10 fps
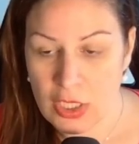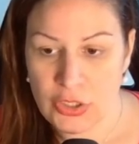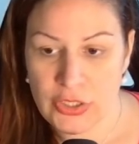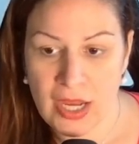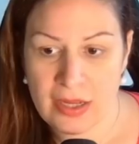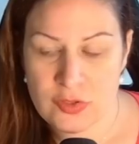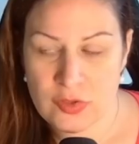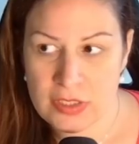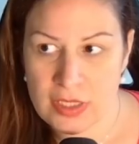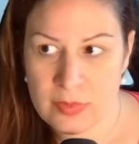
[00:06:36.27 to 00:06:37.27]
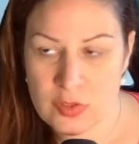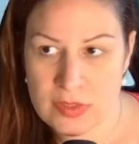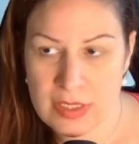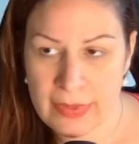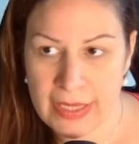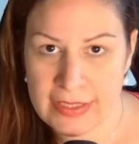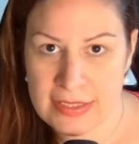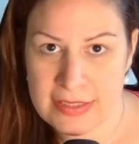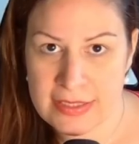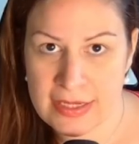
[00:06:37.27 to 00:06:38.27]
Ja, das könnte damit zusammenhängen,
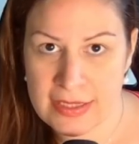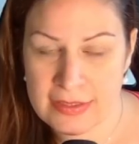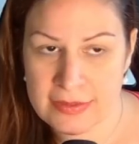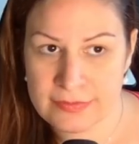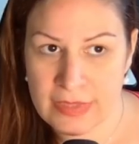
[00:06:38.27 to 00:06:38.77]
dass sie da ähm,